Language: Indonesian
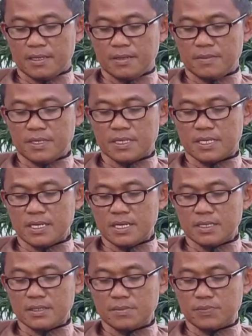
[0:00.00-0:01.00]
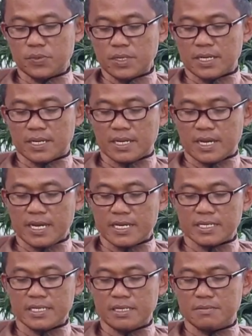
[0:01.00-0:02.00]
Demikian pula
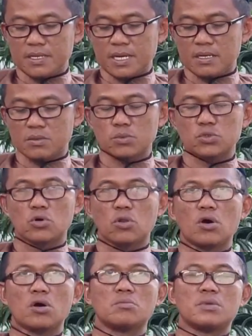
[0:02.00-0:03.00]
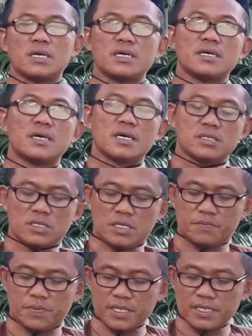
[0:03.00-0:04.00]
ayat ini mengandung tolob
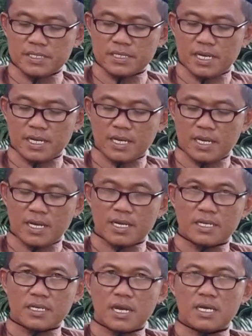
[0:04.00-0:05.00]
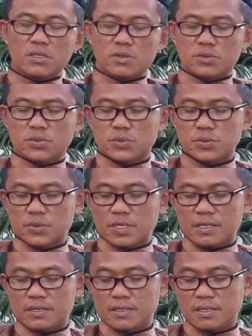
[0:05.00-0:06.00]
artinya perintah atau
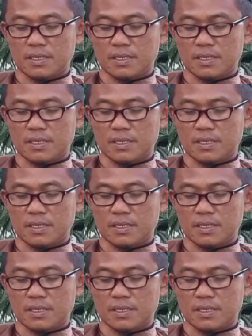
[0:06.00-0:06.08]
tuntutan